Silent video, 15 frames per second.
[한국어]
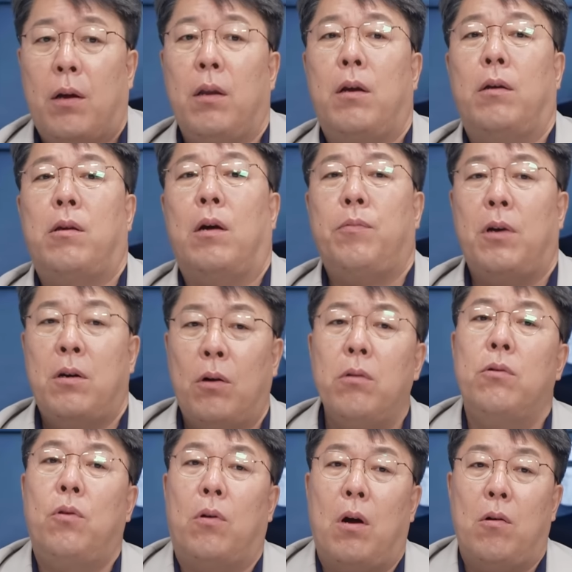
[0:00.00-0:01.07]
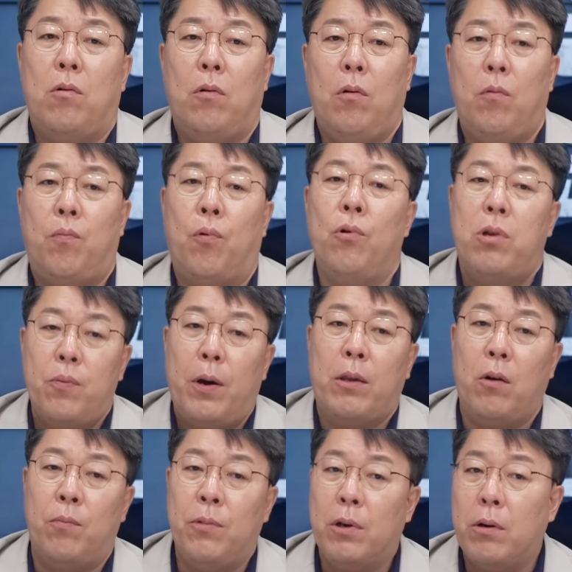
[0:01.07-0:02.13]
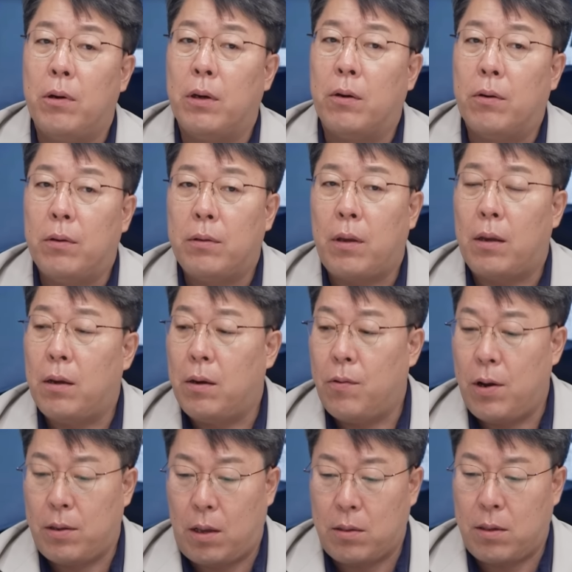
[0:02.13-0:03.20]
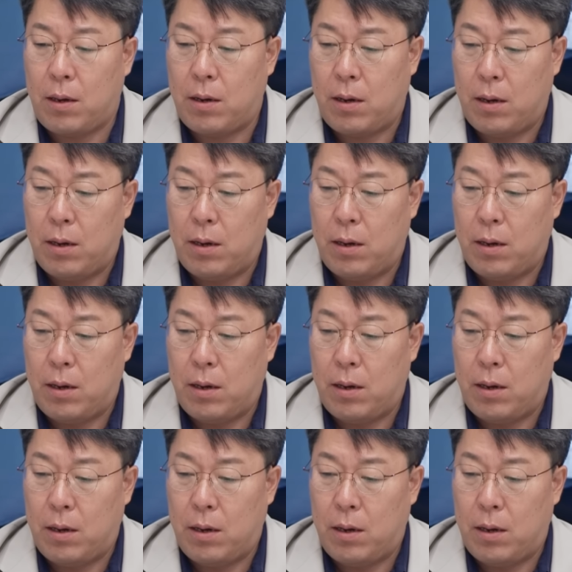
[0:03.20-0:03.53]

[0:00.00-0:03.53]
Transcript: 그러니까 제가 또 그런 의도라고 볼 수밖에 없는 거예요. 이 상황 자체가.